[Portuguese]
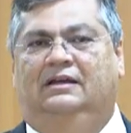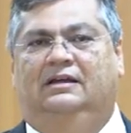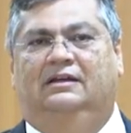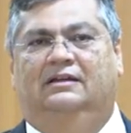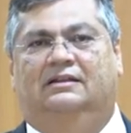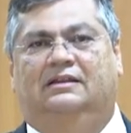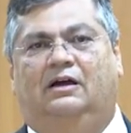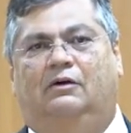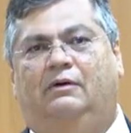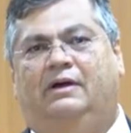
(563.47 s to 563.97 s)

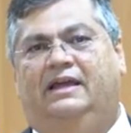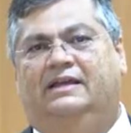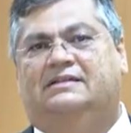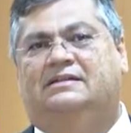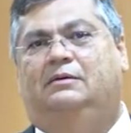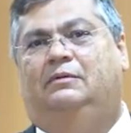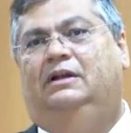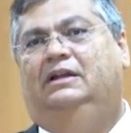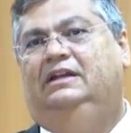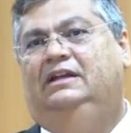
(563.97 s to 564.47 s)
Então,
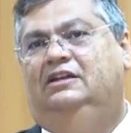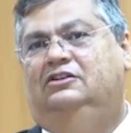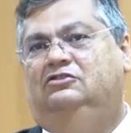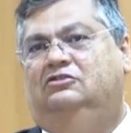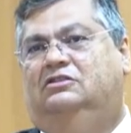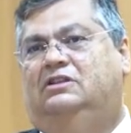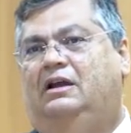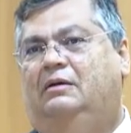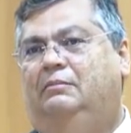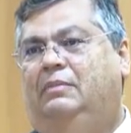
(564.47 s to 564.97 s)
essa é uma linha
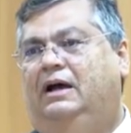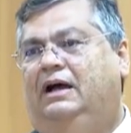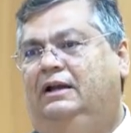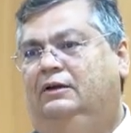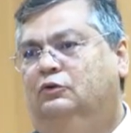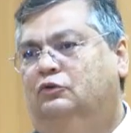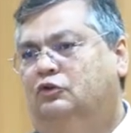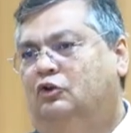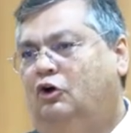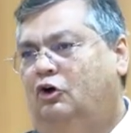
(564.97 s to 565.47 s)
de
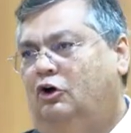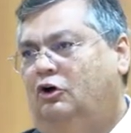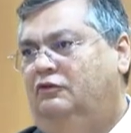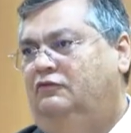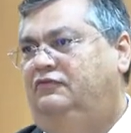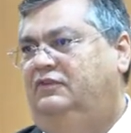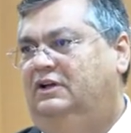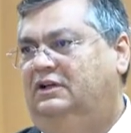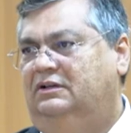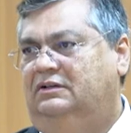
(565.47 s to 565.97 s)
trabalho
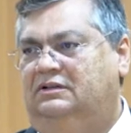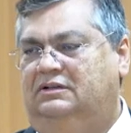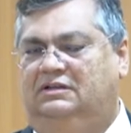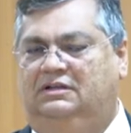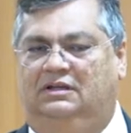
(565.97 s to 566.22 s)
nova